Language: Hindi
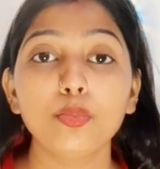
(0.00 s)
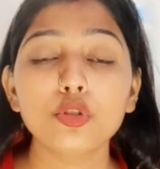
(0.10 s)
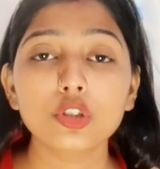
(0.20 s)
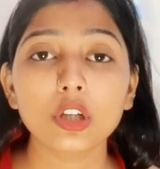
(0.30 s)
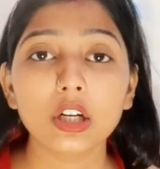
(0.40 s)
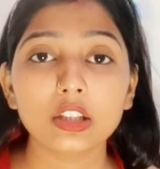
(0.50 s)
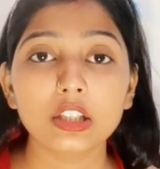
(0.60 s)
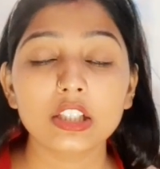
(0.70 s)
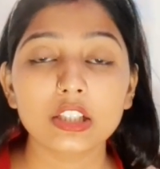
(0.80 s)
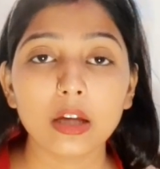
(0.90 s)
पुश
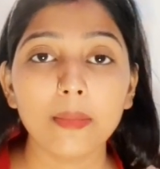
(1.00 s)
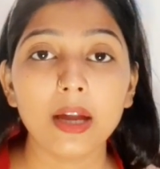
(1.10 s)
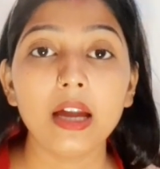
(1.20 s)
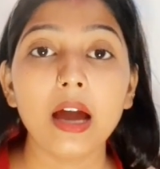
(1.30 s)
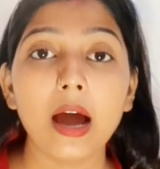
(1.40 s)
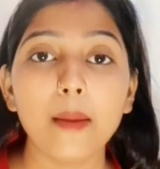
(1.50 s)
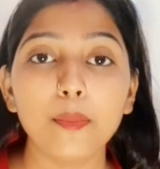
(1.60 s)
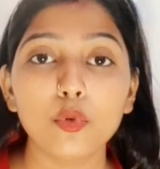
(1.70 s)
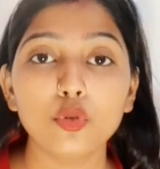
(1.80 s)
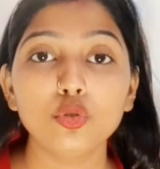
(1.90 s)
करते समय
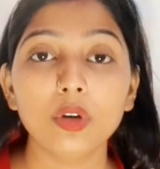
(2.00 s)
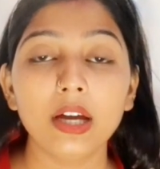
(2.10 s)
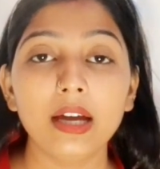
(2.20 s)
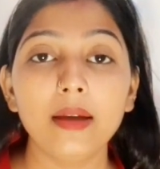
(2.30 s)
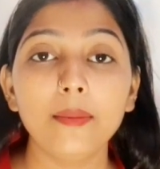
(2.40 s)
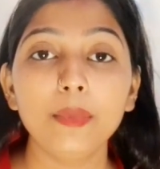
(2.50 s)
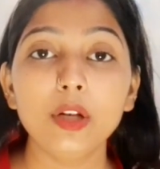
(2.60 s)
आपको जो है